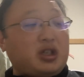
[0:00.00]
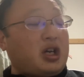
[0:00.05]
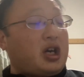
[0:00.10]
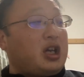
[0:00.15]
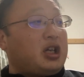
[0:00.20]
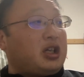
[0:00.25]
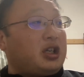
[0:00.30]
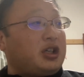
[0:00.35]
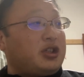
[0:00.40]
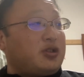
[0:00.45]
社
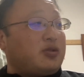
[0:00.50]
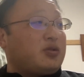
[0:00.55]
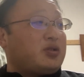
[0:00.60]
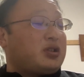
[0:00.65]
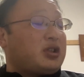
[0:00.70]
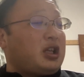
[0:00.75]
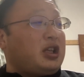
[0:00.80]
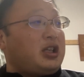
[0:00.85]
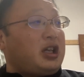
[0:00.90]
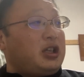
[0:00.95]
会から必要
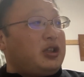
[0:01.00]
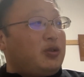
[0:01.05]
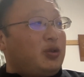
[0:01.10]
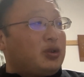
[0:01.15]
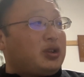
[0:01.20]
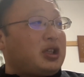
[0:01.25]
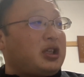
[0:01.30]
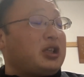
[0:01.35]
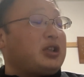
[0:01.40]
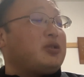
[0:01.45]
とされない
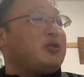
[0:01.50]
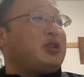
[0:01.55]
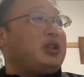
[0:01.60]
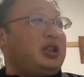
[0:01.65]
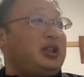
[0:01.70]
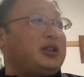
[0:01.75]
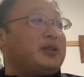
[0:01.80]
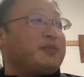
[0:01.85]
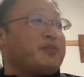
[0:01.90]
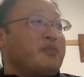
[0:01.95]
よってなった時
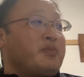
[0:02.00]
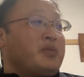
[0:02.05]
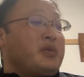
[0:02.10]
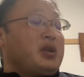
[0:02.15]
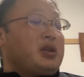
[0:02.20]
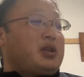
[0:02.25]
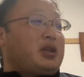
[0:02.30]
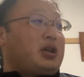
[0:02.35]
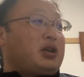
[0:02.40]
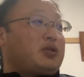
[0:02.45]
に、
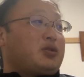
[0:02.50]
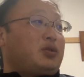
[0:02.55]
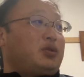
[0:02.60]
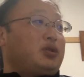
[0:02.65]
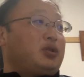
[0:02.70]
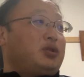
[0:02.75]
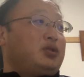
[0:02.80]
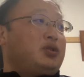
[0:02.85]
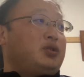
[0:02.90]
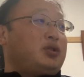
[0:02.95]
あ
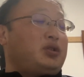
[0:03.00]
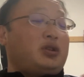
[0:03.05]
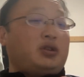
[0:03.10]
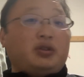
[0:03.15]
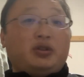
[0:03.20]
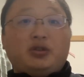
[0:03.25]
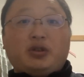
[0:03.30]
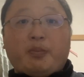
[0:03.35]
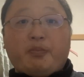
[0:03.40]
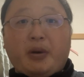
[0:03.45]
そうい
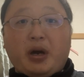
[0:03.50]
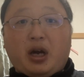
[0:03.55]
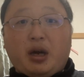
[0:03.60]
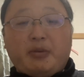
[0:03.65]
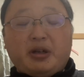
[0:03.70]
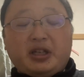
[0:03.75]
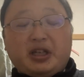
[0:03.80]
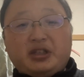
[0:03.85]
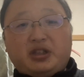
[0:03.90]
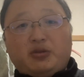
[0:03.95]
う、えー、
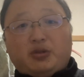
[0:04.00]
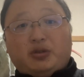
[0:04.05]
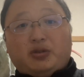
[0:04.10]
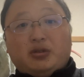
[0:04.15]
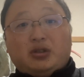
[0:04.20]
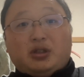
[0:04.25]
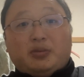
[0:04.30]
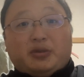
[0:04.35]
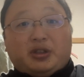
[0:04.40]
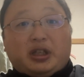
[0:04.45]
バカ話の
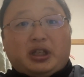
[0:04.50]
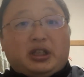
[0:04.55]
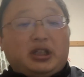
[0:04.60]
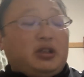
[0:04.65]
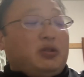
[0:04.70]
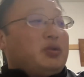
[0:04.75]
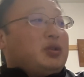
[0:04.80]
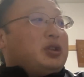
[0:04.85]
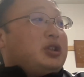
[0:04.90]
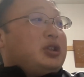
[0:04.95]
一つでもで
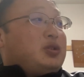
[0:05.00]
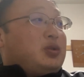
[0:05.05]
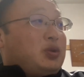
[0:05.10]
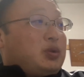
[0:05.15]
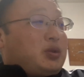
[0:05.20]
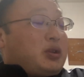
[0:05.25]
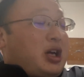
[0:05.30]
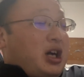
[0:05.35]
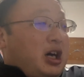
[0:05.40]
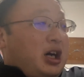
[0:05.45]
きるような人
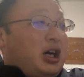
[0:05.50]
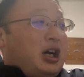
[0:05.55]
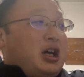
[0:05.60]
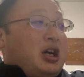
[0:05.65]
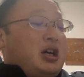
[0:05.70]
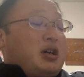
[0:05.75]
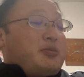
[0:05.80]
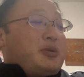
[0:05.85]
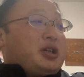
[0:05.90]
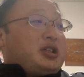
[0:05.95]
とか、
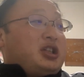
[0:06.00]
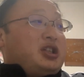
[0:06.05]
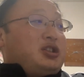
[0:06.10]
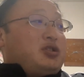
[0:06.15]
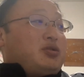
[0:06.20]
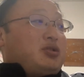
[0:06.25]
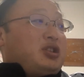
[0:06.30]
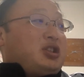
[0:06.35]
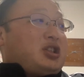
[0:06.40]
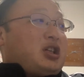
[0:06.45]
まあ、近
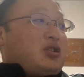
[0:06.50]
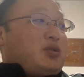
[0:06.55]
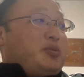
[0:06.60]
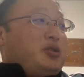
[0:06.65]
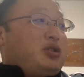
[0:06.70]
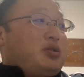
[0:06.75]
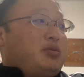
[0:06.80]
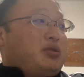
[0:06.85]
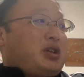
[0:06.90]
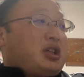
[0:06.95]
所に茶飲
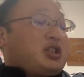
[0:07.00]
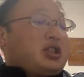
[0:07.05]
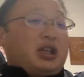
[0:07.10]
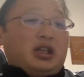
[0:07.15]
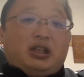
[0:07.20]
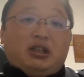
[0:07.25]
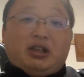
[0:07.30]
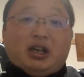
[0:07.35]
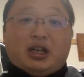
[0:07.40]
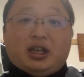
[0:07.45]
み友達が
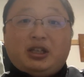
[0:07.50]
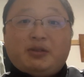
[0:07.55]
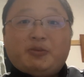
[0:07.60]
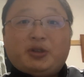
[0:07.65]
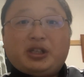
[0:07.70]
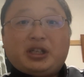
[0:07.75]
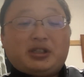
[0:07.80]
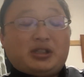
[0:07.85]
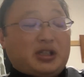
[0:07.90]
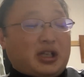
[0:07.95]
いるだけで
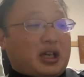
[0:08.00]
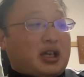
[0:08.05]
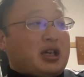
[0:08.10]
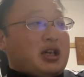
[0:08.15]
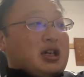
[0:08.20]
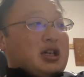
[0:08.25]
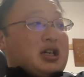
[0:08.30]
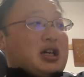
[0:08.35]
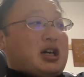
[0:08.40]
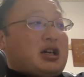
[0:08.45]
もですね、
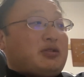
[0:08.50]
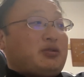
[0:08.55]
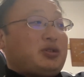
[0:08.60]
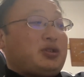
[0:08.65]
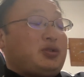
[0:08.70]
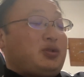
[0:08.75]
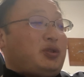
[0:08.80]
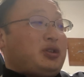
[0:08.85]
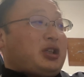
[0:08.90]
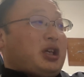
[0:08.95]
あの、
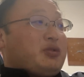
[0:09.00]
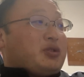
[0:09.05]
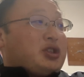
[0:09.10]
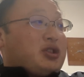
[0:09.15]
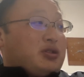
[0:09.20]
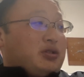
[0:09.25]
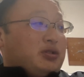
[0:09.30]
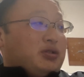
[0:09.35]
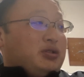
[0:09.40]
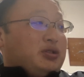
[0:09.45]
すごい楽
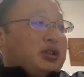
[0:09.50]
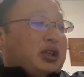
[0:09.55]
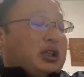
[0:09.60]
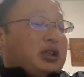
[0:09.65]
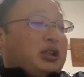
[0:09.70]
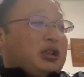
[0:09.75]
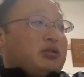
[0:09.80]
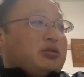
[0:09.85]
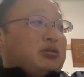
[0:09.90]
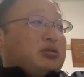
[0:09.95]
しく
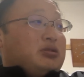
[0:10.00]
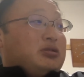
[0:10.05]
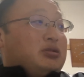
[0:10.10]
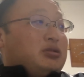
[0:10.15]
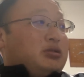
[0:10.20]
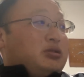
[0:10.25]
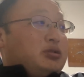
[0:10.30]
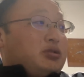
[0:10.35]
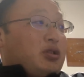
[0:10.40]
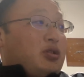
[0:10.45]
なってく
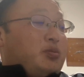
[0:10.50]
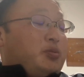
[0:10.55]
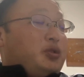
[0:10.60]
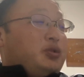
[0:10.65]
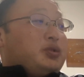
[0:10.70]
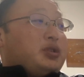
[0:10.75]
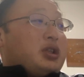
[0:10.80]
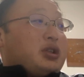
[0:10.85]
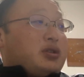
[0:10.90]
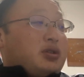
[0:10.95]
ると思
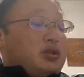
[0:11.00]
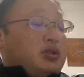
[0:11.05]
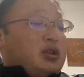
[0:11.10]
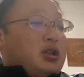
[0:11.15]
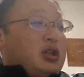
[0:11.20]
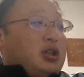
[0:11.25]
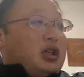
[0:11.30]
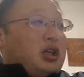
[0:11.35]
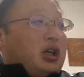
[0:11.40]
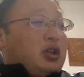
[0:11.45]
うんです。
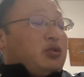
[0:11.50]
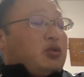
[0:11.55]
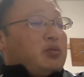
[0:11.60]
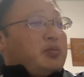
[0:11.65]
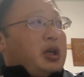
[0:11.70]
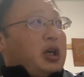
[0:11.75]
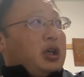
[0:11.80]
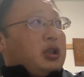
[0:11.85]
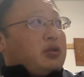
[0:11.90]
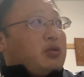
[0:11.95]
あと、
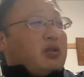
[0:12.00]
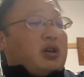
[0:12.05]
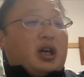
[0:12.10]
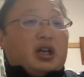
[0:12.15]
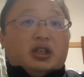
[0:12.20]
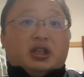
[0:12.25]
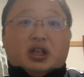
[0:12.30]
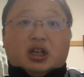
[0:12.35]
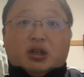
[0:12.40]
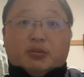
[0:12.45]
まあ、都
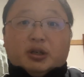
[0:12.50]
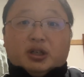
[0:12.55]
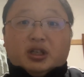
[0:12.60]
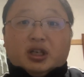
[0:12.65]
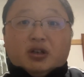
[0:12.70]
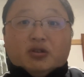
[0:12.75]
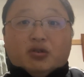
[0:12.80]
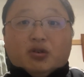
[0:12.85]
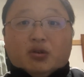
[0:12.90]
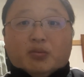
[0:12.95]
会であれば
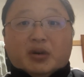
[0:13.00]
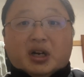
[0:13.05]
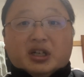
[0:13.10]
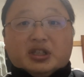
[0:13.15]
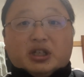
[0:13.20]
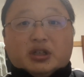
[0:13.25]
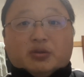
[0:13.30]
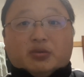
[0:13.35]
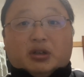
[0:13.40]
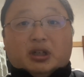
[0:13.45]
健康麻
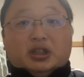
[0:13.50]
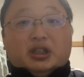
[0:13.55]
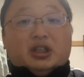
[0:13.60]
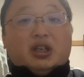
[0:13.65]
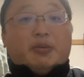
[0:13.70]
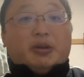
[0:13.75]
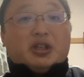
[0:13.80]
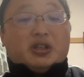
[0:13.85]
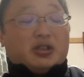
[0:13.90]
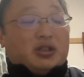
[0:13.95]
雀とかに行
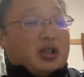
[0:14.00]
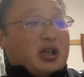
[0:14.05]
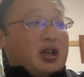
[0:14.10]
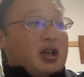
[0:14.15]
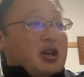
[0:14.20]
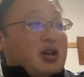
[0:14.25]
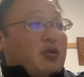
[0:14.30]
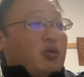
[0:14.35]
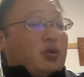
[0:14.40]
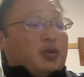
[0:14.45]
けばですね、
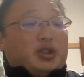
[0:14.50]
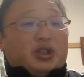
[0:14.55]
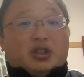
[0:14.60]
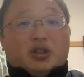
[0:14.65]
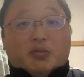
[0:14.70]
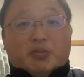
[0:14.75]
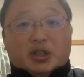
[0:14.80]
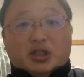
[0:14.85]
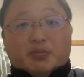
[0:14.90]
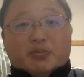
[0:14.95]
おじい
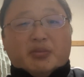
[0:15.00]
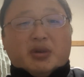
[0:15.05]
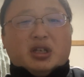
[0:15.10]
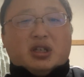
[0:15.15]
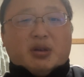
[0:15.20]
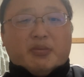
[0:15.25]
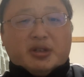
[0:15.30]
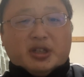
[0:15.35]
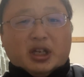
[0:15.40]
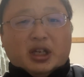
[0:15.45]
ちゃんおばあちゃんめ
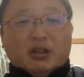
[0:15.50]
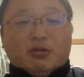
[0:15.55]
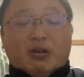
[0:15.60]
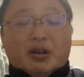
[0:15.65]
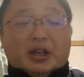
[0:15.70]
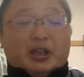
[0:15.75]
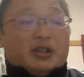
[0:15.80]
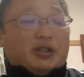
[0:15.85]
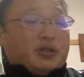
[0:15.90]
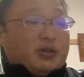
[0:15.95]
ちゃめちゃいる
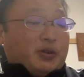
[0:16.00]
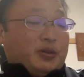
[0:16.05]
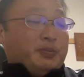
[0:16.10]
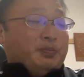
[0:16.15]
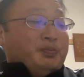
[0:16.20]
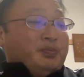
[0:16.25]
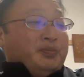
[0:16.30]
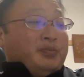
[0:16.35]
わけですよ。